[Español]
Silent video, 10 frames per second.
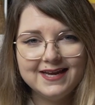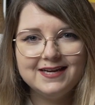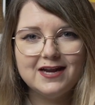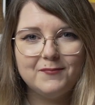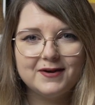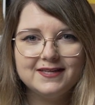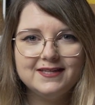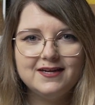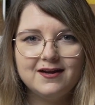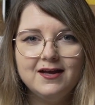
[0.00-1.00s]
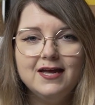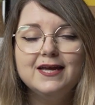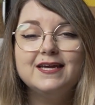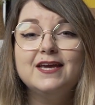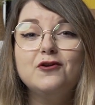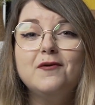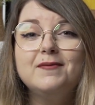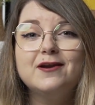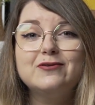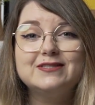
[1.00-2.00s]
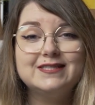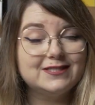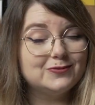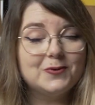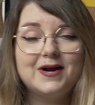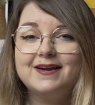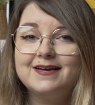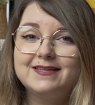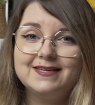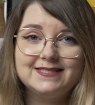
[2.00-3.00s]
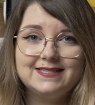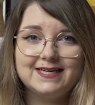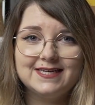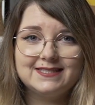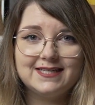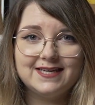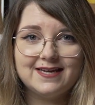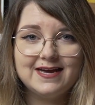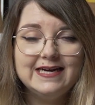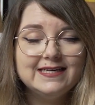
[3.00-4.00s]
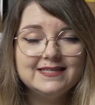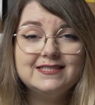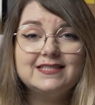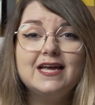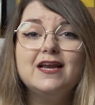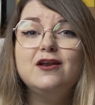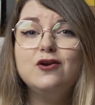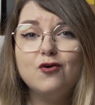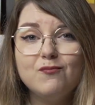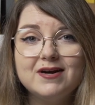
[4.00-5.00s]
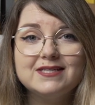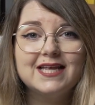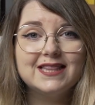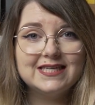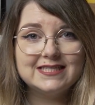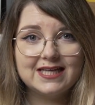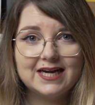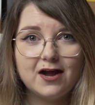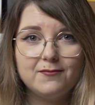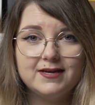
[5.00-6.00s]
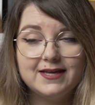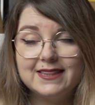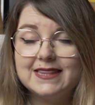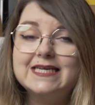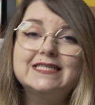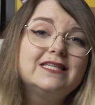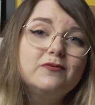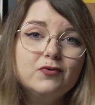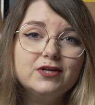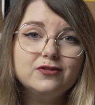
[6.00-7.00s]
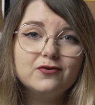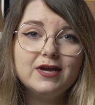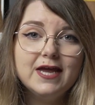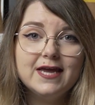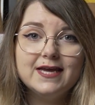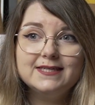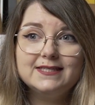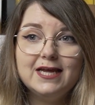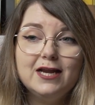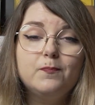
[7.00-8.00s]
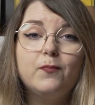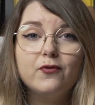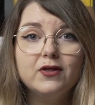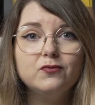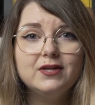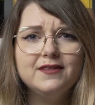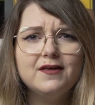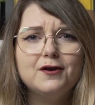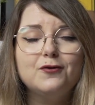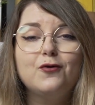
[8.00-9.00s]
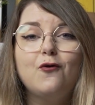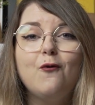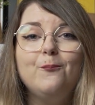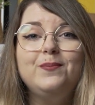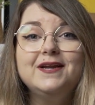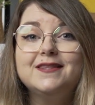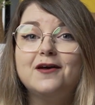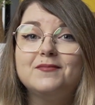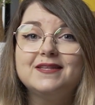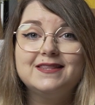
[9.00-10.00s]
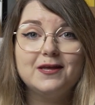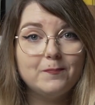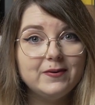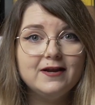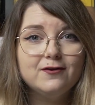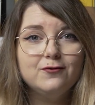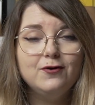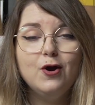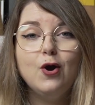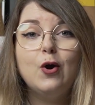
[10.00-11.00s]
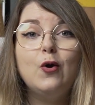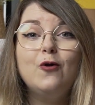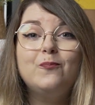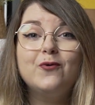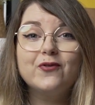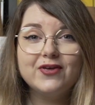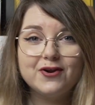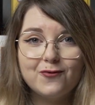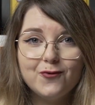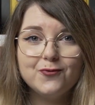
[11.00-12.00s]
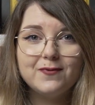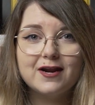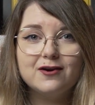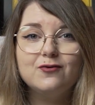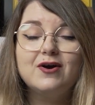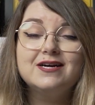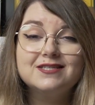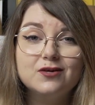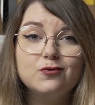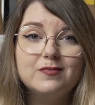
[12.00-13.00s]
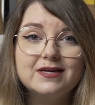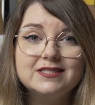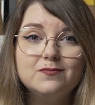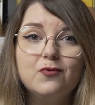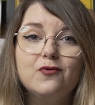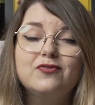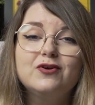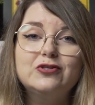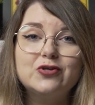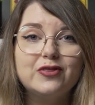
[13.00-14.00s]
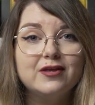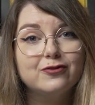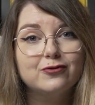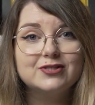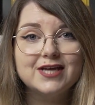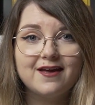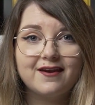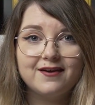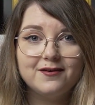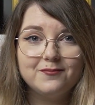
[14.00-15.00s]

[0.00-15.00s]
en la práctica, quiero hablaros de su característica estrella, y es que lo más destacable de este monitor es el poder utilizarlo completamente plano o poder curvarlo hasta un máximo de 800R.